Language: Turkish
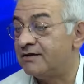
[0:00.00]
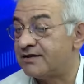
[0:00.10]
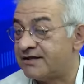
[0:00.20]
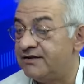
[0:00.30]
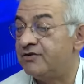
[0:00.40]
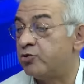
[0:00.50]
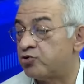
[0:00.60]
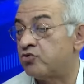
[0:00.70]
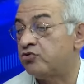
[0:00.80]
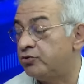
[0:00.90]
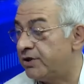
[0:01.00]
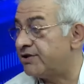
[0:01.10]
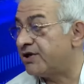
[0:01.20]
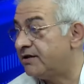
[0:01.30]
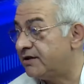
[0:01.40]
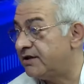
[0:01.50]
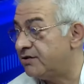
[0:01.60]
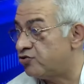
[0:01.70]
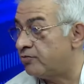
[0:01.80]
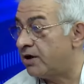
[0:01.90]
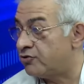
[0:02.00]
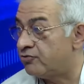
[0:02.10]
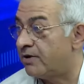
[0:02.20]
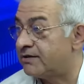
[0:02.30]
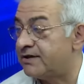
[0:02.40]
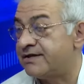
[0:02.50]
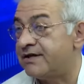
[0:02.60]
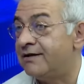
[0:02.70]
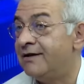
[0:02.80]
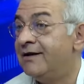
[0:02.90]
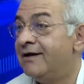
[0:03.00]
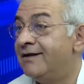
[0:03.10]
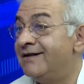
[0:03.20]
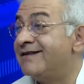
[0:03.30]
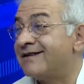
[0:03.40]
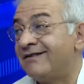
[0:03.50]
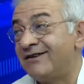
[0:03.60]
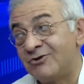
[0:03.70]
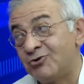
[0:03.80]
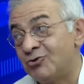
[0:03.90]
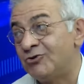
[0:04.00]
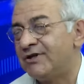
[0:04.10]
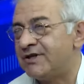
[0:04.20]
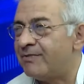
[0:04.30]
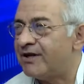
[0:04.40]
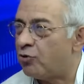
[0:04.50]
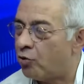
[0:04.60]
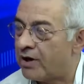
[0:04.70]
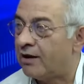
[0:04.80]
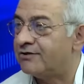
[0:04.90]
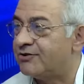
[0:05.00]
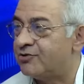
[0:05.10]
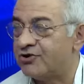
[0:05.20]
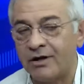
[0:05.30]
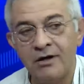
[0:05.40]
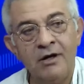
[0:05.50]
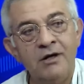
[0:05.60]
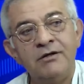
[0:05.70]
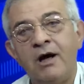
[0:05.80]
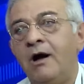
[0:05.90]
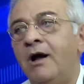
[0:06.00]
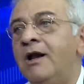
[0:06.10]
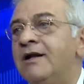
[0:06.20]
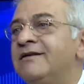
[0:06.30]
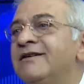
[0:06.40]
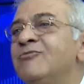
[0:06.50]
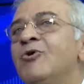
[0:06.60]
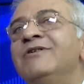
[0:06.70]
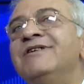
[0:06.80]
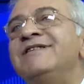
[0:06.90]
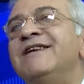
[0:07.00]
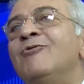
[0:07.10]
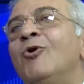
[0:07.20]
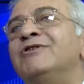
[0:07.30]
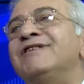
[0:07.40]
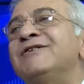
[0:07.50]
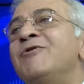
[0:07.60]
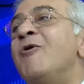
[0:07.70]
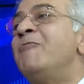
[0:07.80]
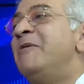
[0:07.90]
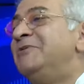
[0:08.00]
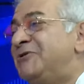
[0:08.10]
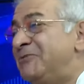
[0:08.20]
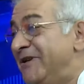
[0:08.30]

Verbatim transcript: sinir bozukluğu yaşandı ki cuma cumartesi insanlar şunu dedi. Demek ki ona alışmışlar. Ya elektrik mühendisleri odası görmemiş mi